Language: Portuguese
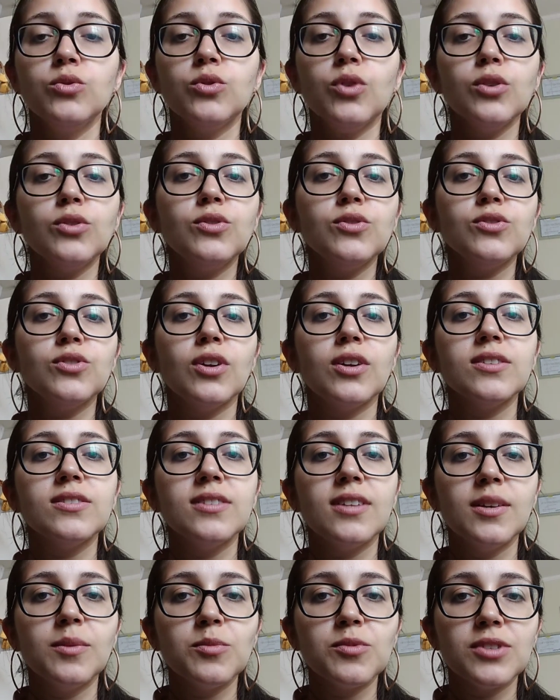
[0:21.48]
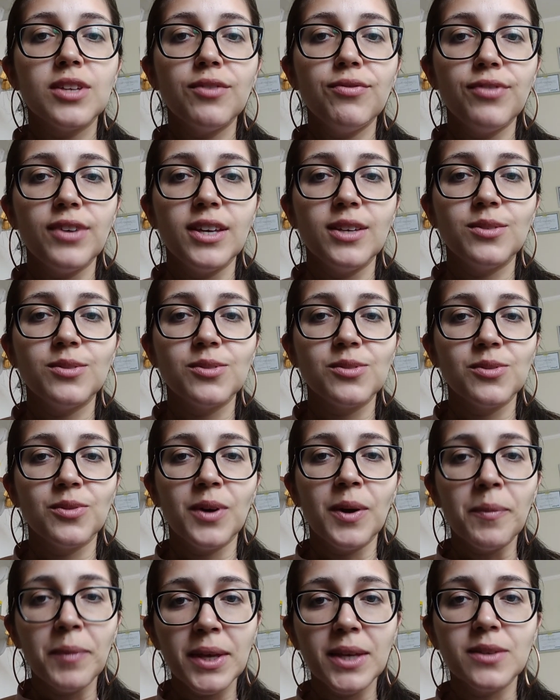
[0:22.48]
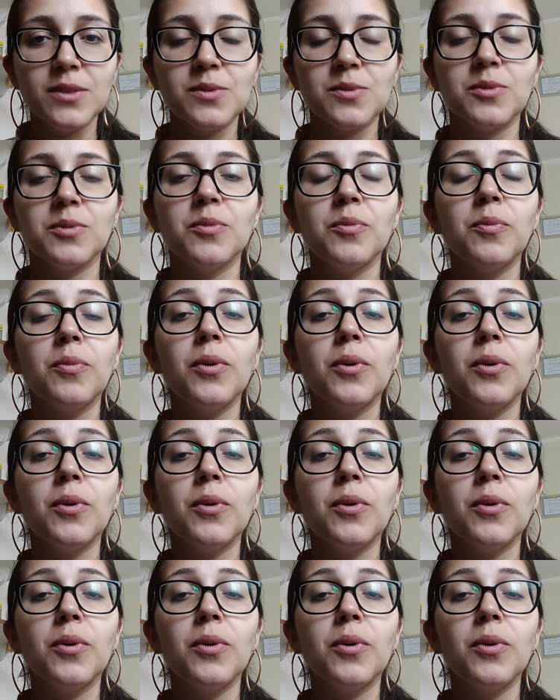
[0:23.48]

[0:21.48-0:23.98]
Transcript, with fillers: Todos nós temos defeitos, não é mesmo?